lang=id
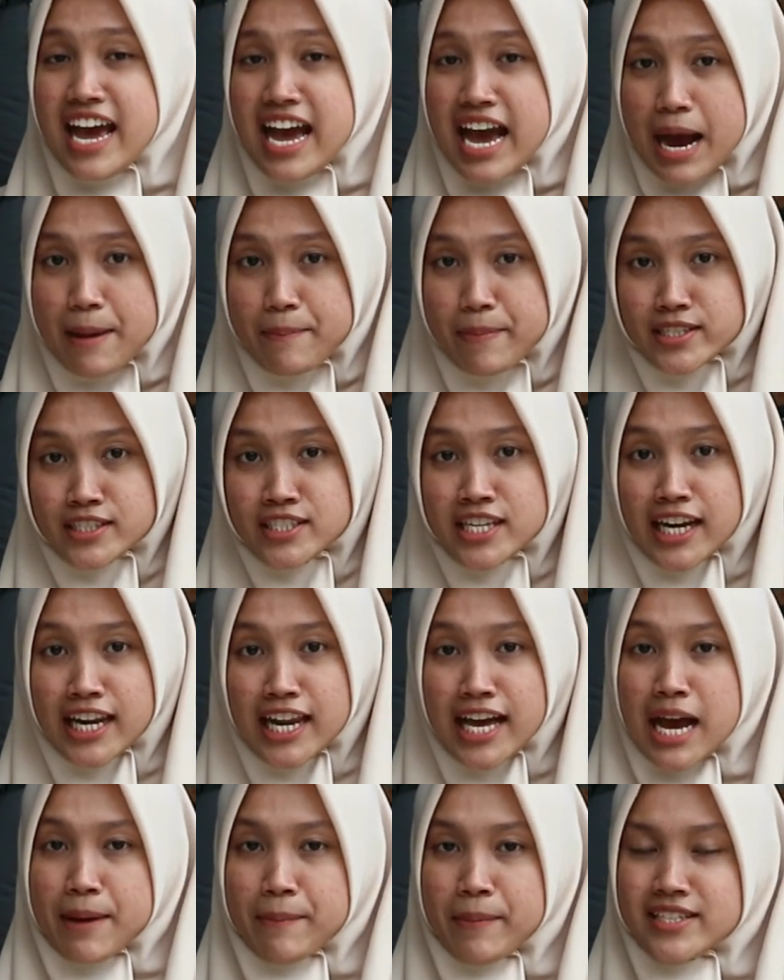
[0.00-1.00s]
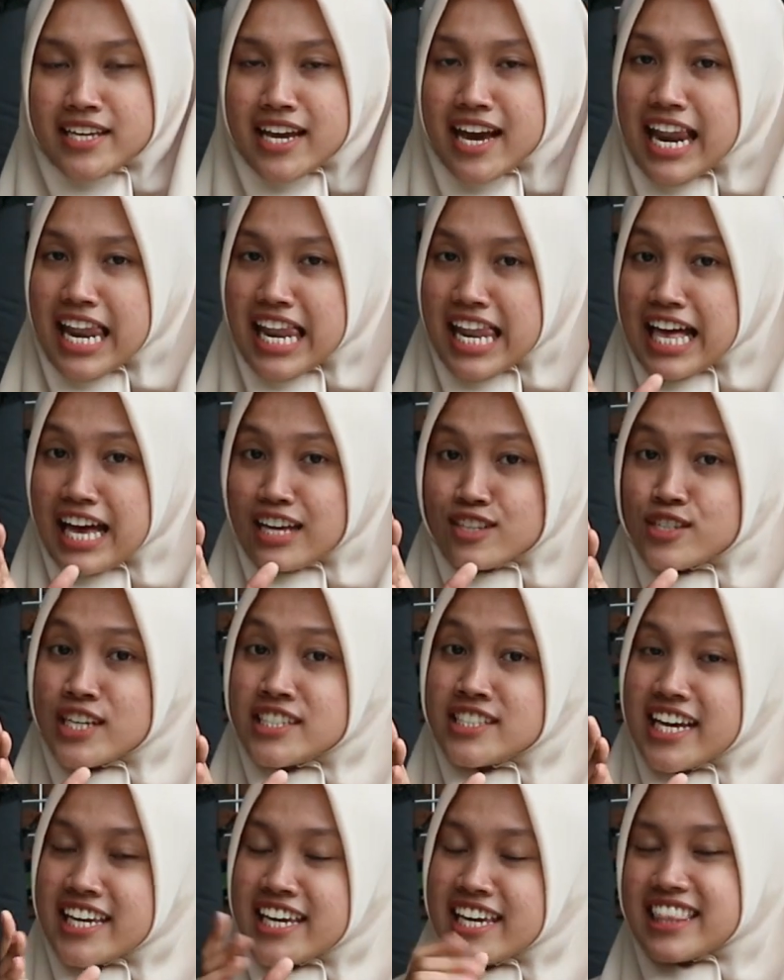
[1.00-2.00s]
Apa saja kelengkapannya? langsung
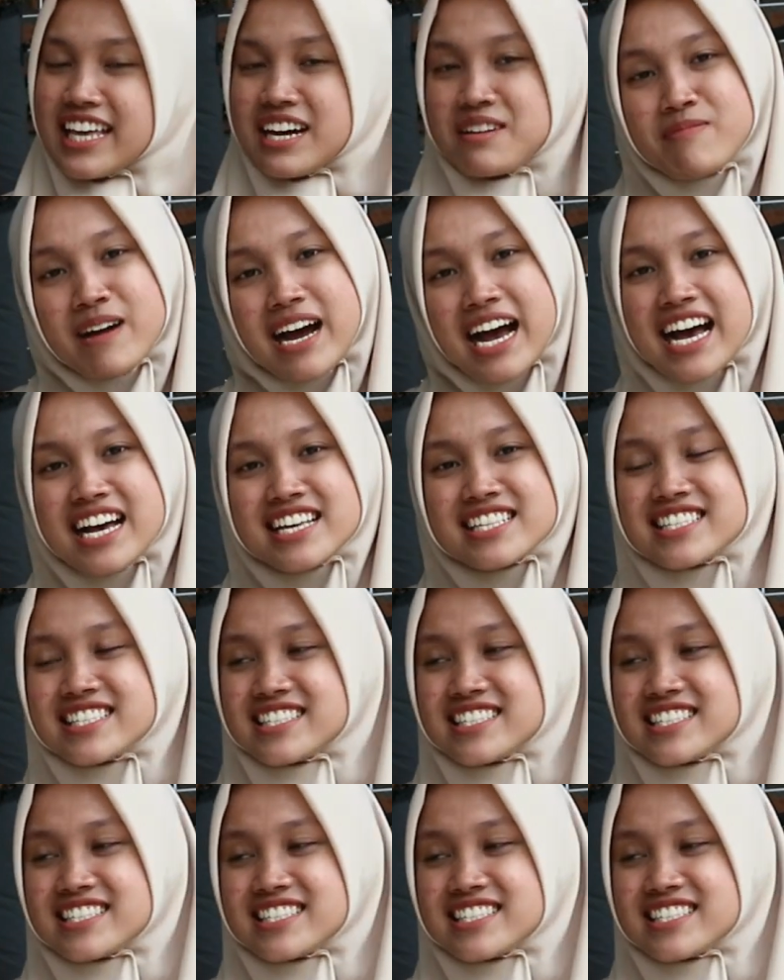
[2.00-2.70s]
saja kita bahas.